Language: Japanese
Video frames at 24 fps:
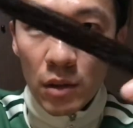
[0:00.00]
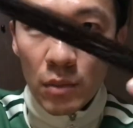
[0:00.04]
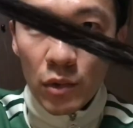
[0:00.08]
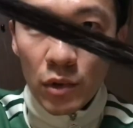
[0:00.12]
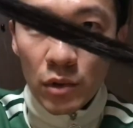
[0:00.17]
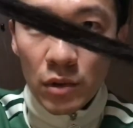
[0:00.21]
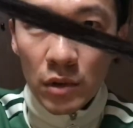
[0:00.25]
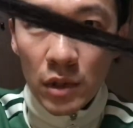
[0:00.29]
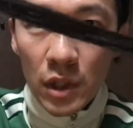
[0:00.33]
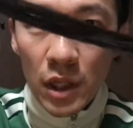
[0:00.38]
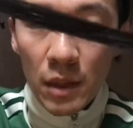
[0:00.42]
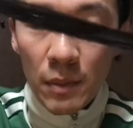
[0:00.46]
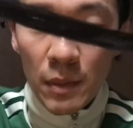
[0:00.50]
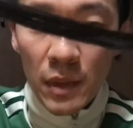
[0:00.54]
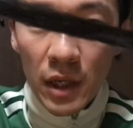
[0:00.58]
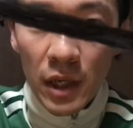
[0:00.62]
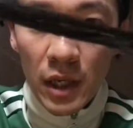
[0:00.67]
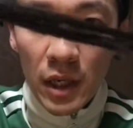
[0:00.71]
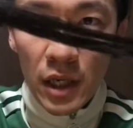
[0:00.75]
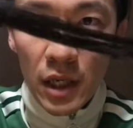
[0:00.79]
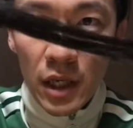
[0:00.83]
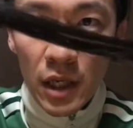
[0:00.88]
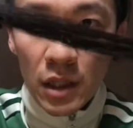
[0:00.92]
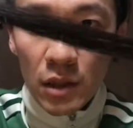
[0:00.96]
僕が今
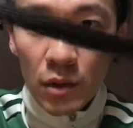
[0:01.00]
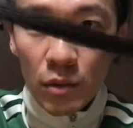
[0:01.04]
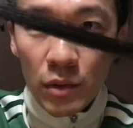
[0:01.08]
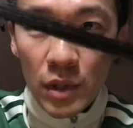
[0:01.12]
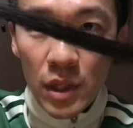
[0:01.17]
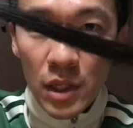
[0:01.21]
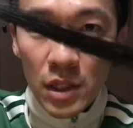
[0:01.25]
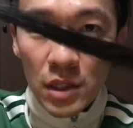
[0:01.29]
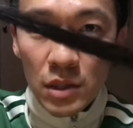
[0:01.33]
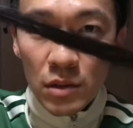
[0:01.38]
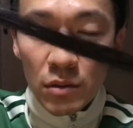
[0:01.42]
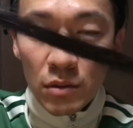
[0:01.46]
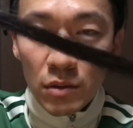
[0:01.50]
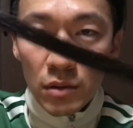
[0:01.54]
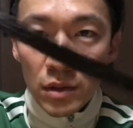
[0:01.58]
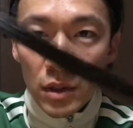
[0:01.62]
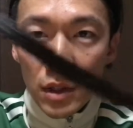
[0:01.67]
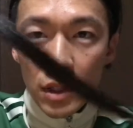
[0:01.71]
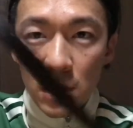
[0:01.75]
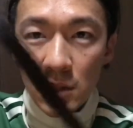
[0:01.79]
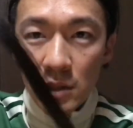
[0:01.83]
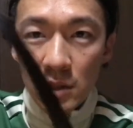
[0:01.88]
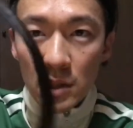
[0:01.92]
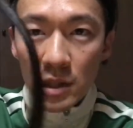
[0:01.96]
ヘアドネーション
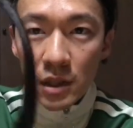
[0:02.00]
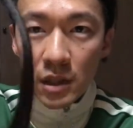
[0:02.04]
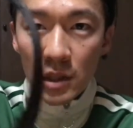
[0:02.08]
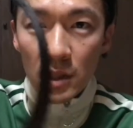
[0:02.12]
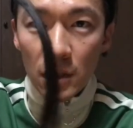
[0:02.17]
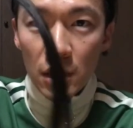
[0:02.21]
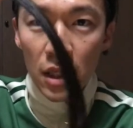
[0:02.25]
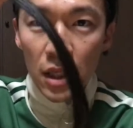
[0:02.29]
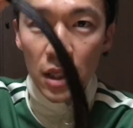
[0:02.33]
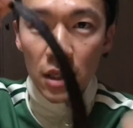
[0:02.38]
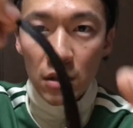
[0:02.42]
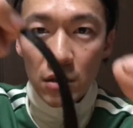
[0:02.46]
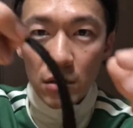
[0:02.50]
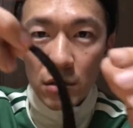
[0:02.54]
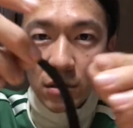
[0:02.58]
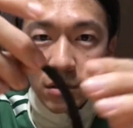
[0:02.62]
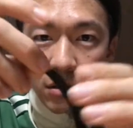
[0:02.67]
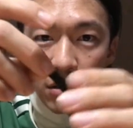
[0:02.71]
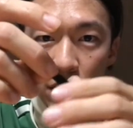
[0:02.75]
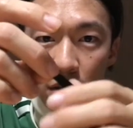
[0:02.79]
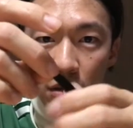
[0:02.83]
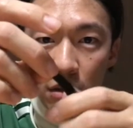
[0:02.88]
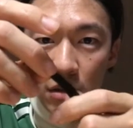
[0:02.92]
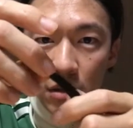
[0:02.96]
に使っている
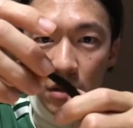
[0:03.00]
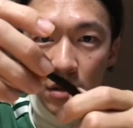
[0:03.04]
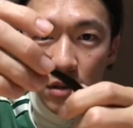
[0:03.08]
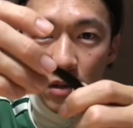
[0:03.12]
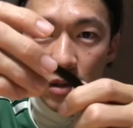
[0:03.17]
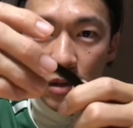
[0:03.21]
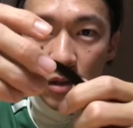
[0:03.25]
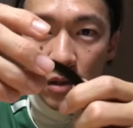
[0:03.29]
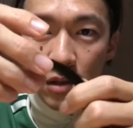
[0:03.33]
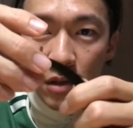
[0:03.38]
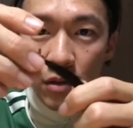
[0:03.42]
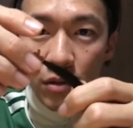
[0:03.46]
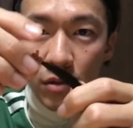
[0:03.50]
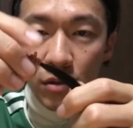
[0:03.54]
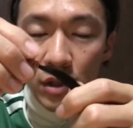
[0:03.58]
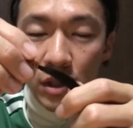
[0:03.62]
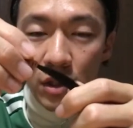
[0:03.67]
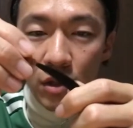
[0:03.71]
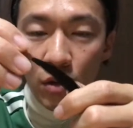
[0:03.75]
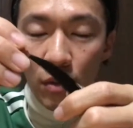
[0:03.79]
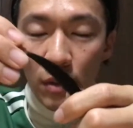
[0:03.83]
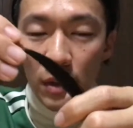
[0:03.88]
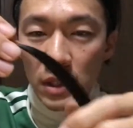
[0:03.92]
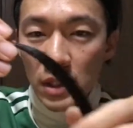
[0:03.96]
ように
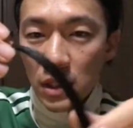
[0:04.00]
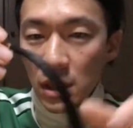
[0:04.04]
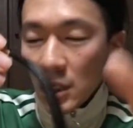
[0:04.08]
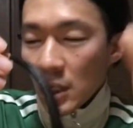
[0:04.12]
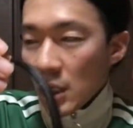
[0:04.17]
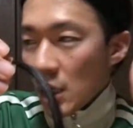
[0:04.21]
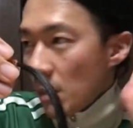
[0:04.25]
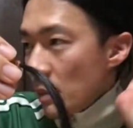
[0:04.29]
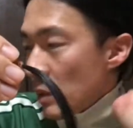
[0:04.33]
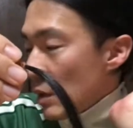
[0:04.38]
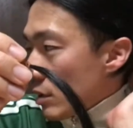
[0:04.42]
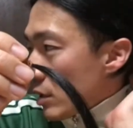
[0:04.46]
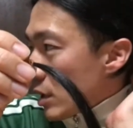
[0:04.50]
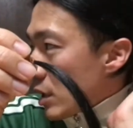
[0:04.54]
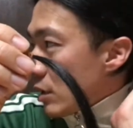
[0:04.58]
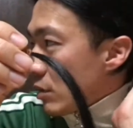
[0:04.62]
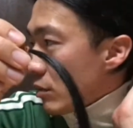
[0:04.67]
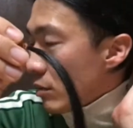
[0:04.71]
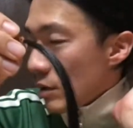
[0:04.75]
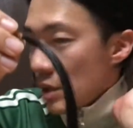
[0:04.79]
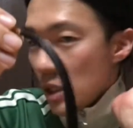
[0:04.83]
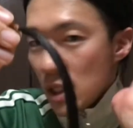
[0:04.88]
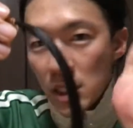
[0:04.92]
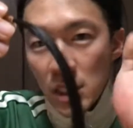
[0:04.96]
伸ばした髪の毛
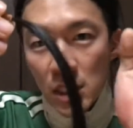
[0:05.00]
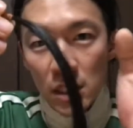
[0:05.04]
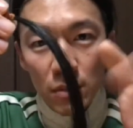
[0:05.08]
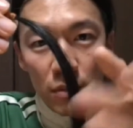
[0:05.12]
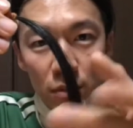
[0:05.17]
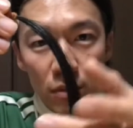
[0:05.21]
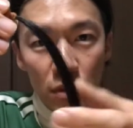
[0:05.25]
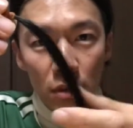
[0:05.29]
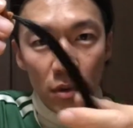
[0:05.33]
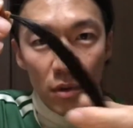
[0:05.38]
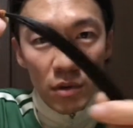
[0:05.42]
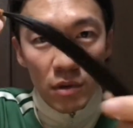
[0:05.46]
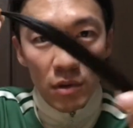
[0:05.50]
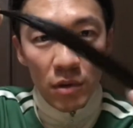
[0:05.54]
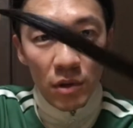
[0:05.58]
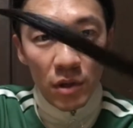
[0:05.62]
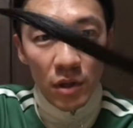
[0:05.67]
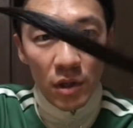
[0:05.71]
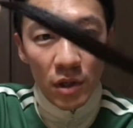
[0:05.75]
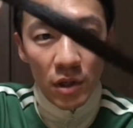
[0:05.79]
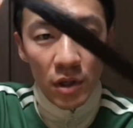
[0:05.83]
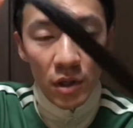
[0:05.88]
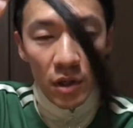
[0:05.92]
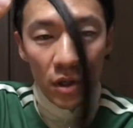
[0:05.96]
の一部を
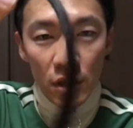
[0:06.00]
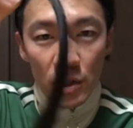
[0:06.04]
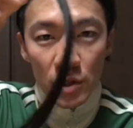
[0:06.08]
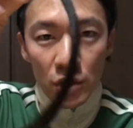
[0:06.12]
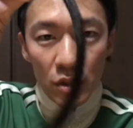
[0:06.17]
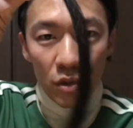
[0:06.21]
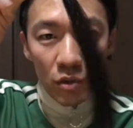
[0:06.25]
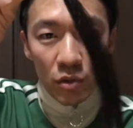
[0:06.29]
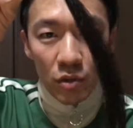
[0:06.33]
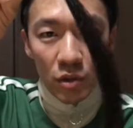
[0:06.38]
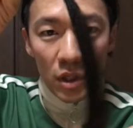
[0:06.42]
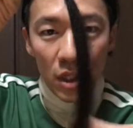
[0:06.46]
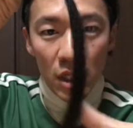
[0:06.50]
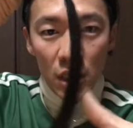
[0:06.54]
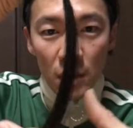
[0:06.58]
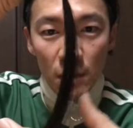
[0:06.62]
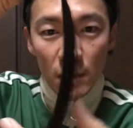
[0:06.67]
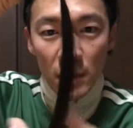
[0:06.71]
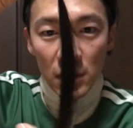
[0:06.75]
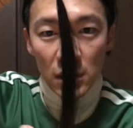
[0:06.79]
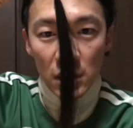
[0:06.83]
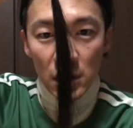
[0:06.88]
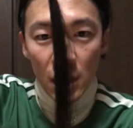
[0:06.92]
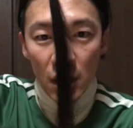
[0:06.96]
ちょっと切り
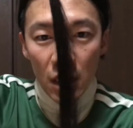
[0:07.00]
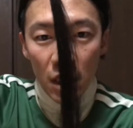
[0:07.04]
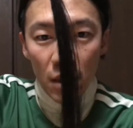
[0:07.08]
ました